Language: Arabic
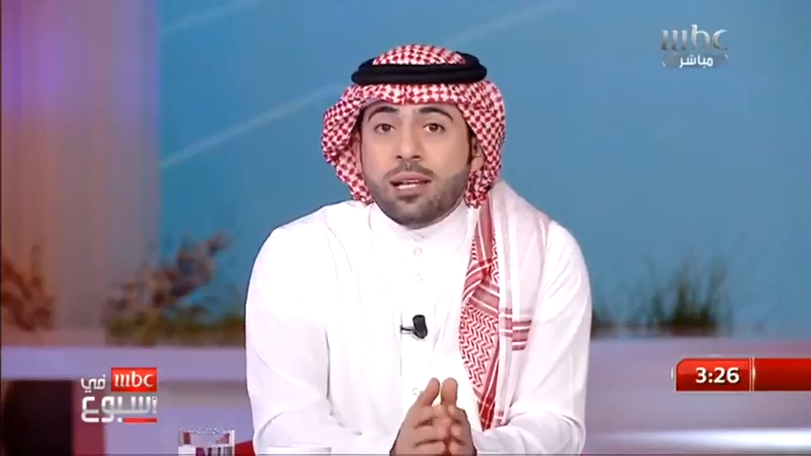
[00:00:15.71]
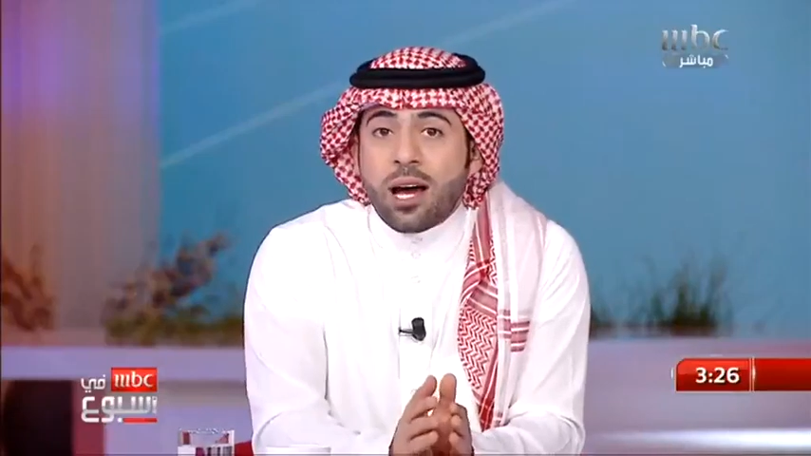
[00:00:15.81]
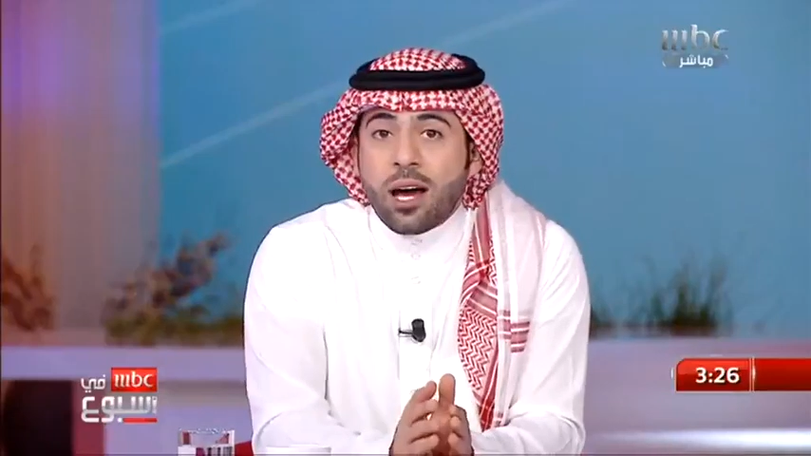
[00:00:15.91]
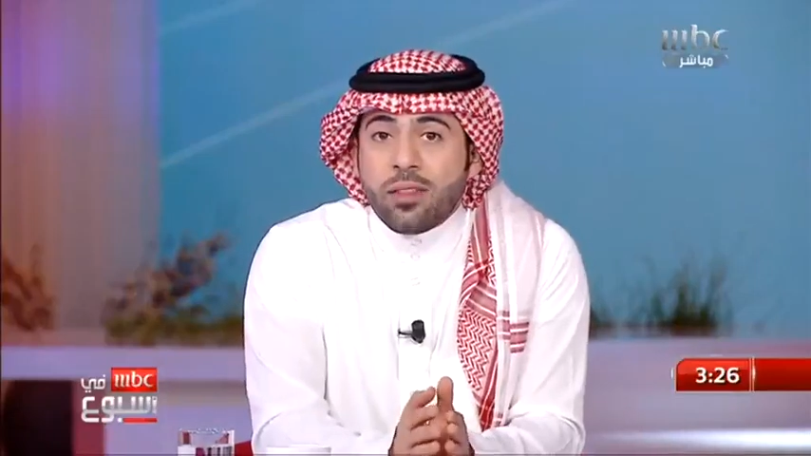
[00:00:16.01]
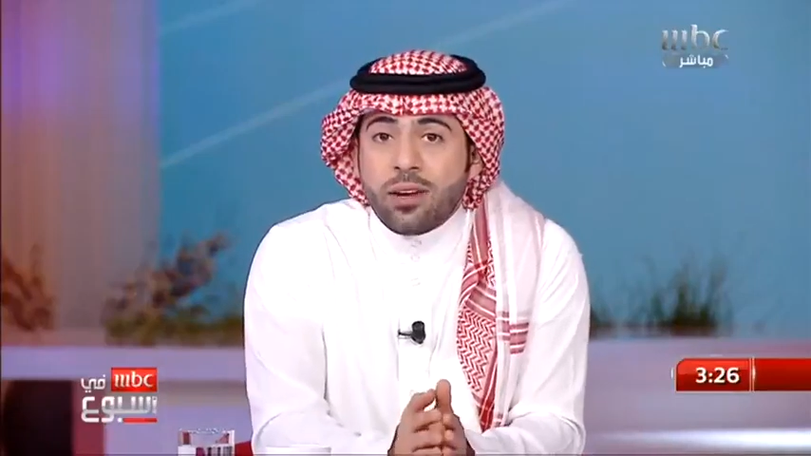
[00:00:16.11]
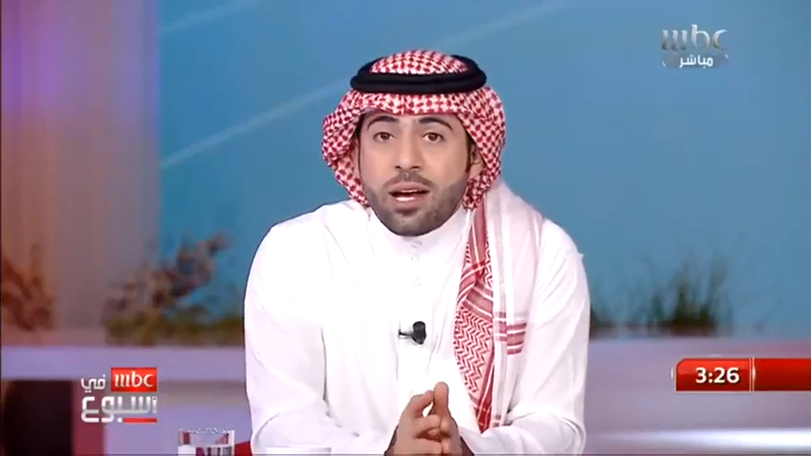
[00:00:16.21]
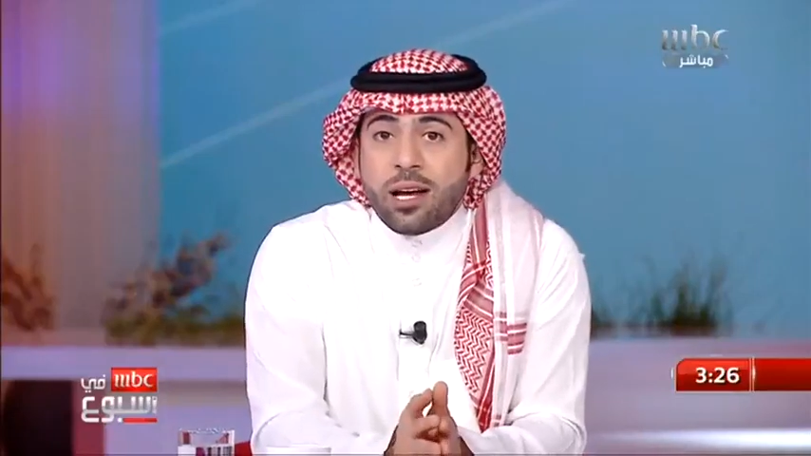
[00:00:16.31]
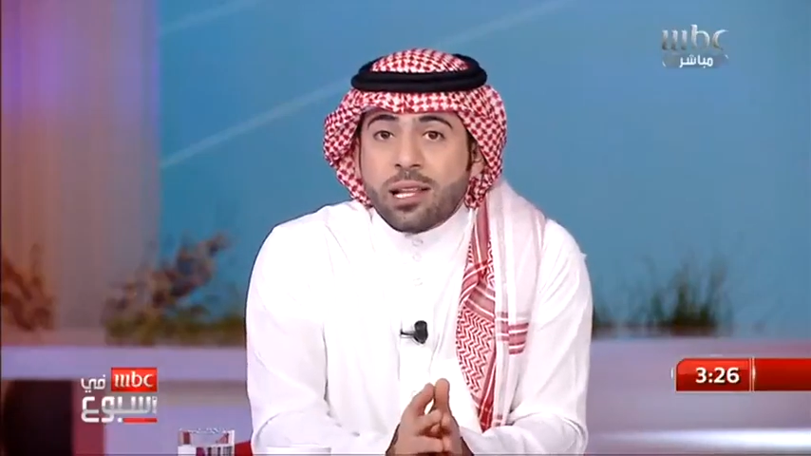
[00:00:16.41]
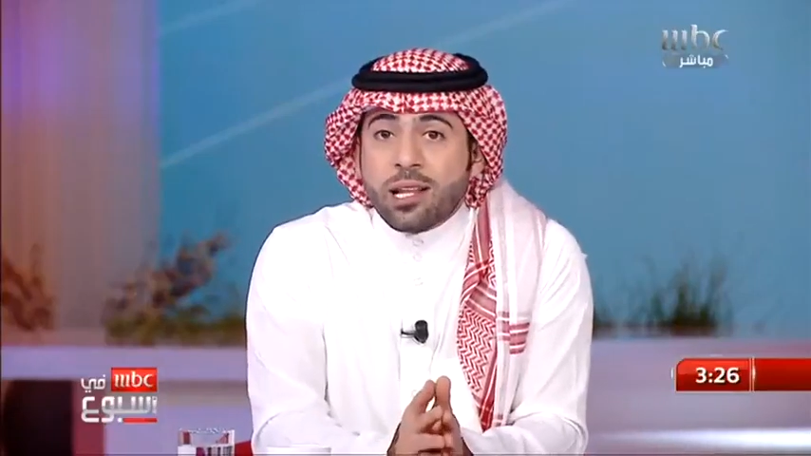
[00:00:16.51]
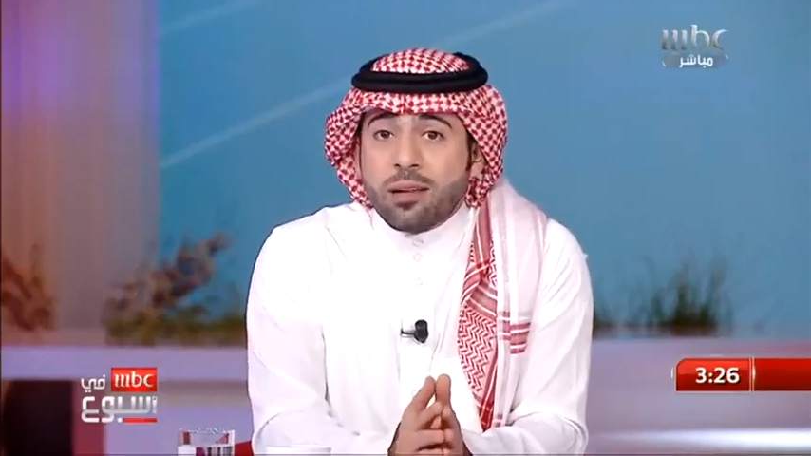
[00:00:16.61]

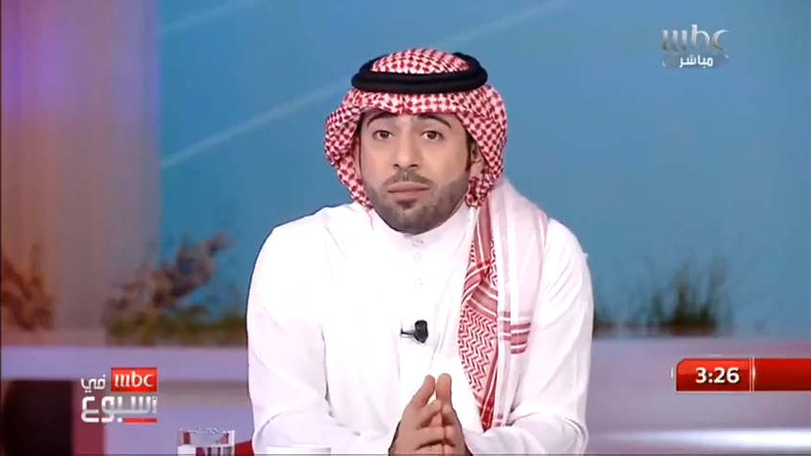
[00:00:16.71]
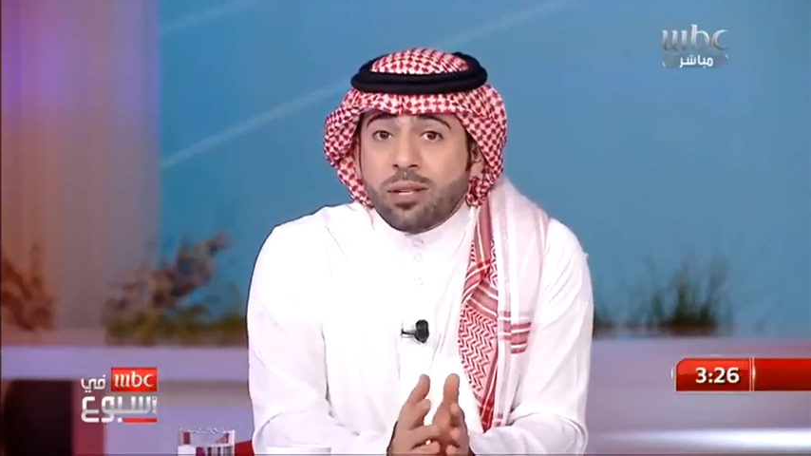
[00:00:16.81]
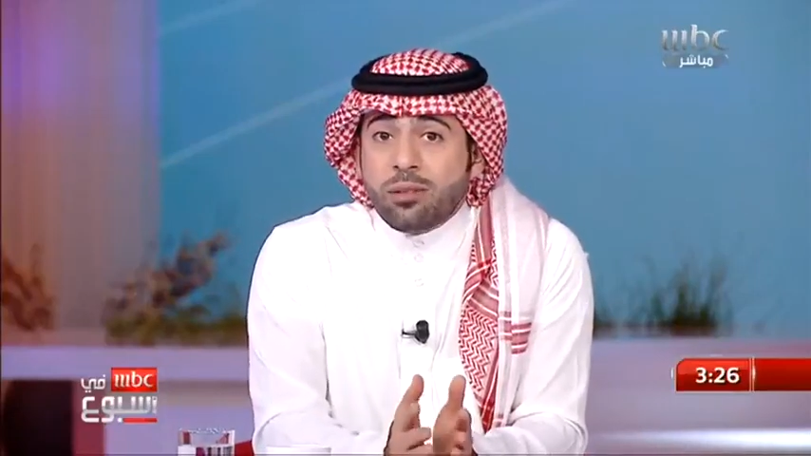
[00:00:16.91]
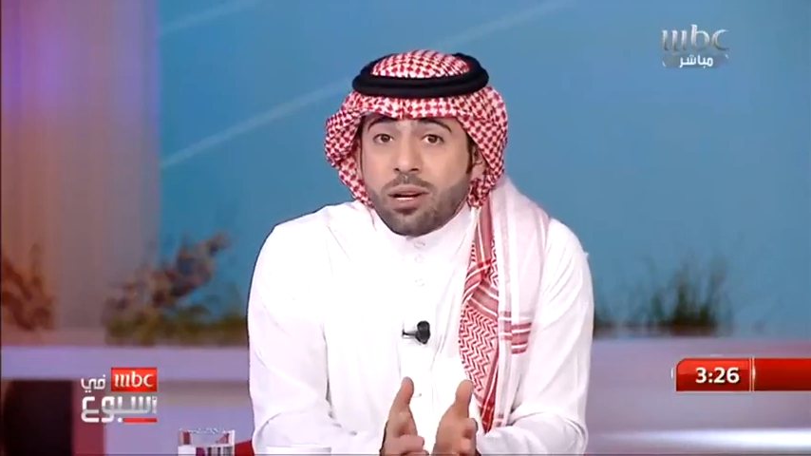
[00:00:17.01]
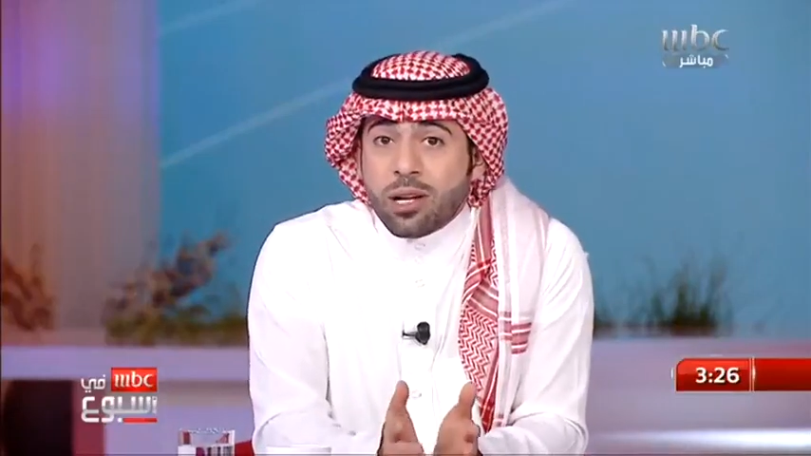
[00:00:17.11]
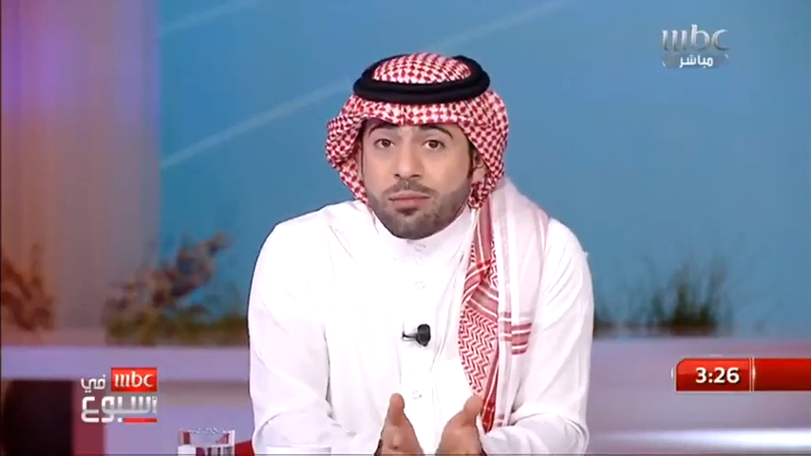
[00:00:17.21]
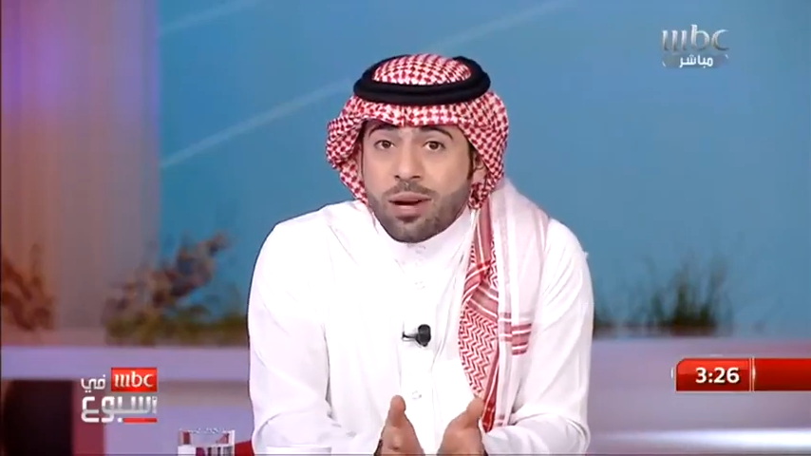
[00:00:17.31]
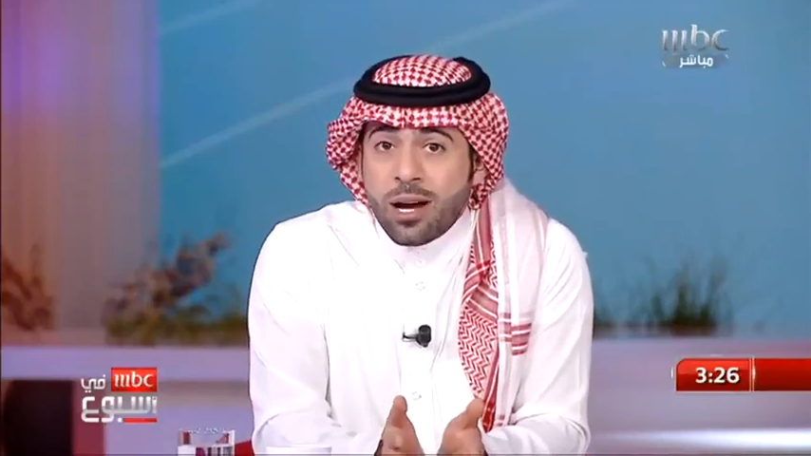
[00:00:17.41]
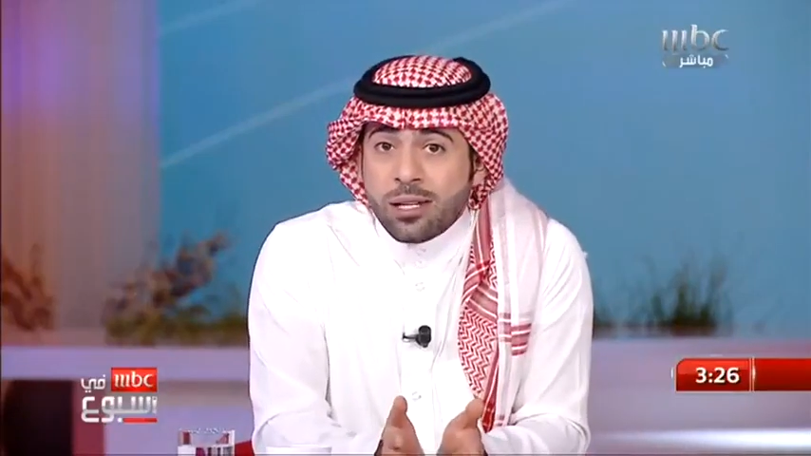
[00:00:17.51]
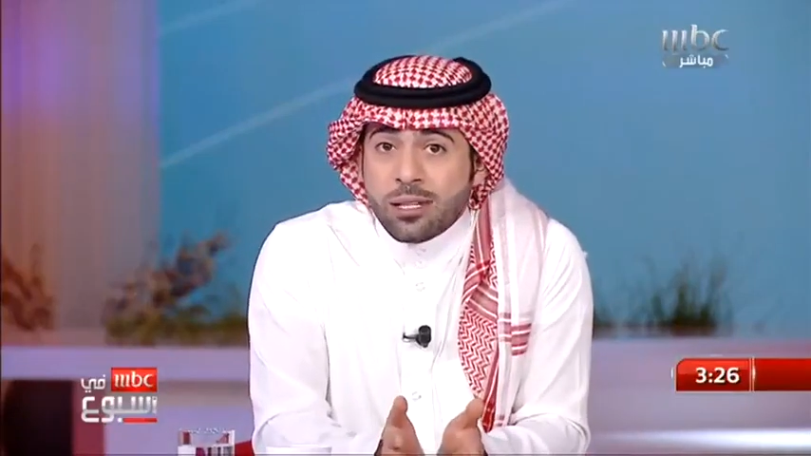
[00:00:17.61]
الحاضنات لتبادل
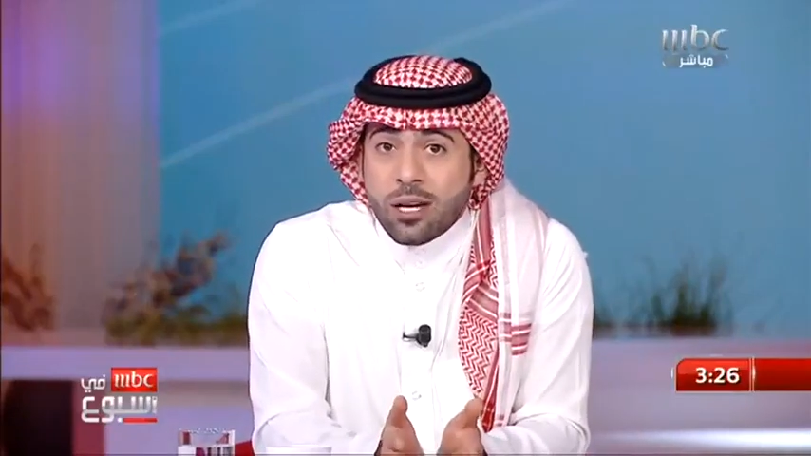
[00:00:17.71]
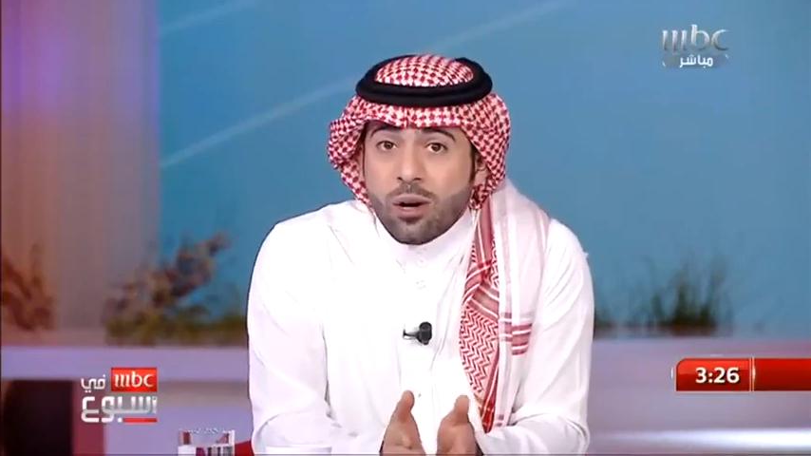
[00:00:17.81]
الخبرات